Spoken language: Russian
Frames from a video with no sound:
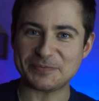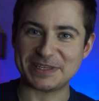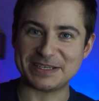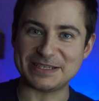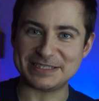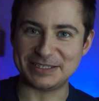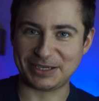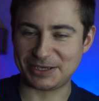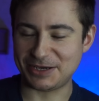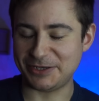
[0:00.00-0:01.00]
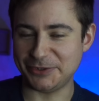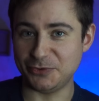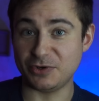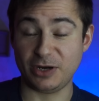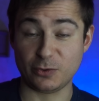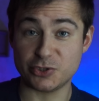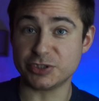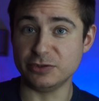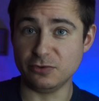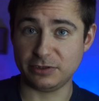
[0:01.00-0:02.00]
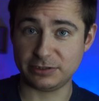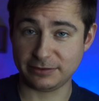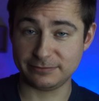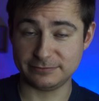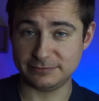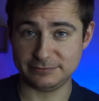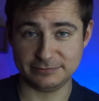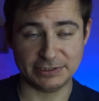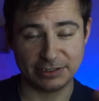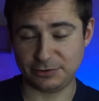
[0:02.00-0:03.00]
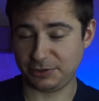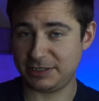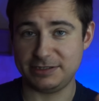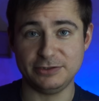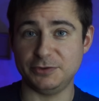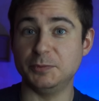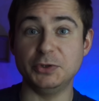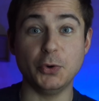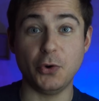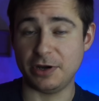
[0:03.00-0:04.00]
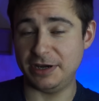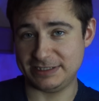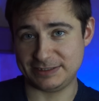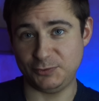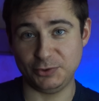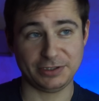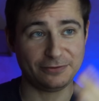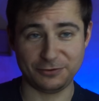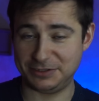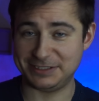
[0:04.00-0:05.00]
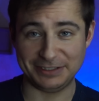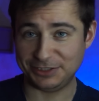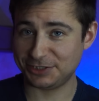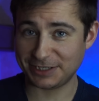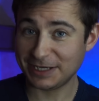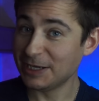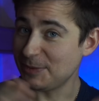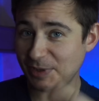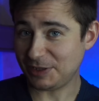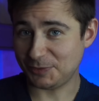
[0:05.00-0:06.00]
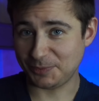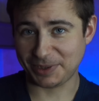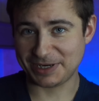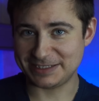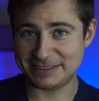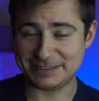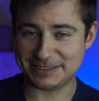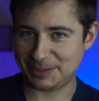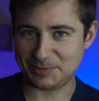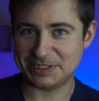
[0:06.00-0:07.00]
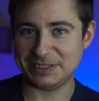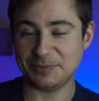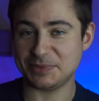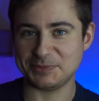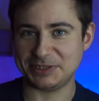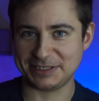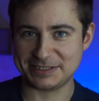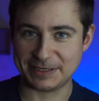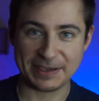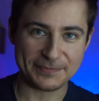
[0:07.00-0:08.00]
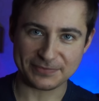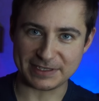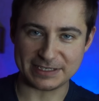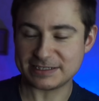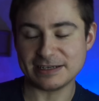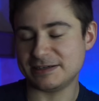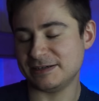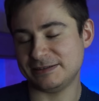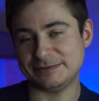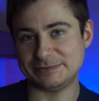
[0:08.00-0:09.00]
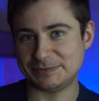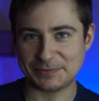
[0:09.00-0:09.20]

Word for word: э, сериалу «Хороший доктор», на которой я делаю много осмотров, вот ссылочка, поэтому проходите, обязательно посмотрите несколько